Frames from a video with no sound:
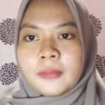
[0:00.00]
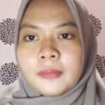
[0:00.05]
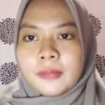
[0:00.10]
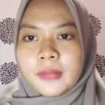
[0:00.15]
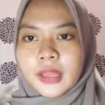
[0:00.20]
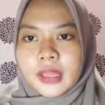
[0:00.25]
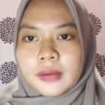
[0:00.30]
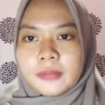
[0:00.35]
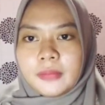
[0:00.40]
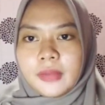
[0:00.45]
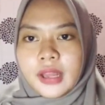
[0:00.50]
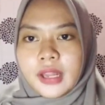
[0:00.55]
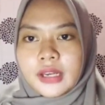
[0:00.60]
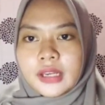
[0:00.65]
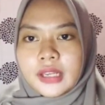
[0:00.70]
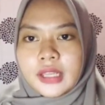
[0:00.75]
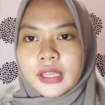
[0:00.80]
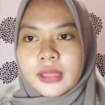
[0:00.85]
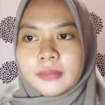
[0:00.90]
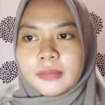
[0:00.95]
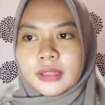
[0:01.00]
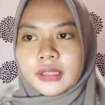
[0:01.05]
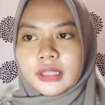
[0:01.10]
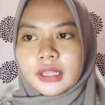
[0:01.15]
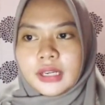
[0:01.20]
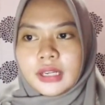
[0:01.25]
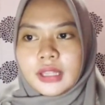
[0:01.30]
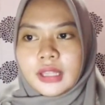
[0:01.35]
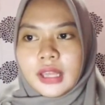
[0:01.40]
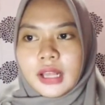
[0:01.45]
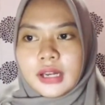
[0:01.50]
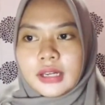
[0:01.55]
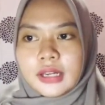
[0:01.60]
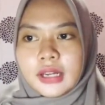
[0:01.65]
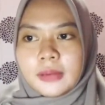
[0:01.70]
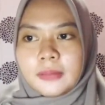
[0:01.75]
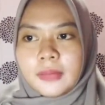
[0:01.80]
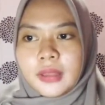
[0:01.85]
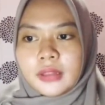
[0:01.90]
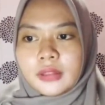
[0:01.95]
man, money, material,
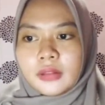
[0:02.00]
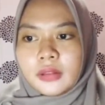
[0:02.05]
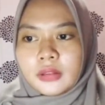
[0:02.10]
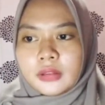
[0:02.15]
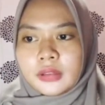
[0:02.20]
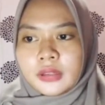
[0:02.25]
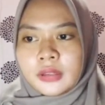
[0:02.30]
dan metode.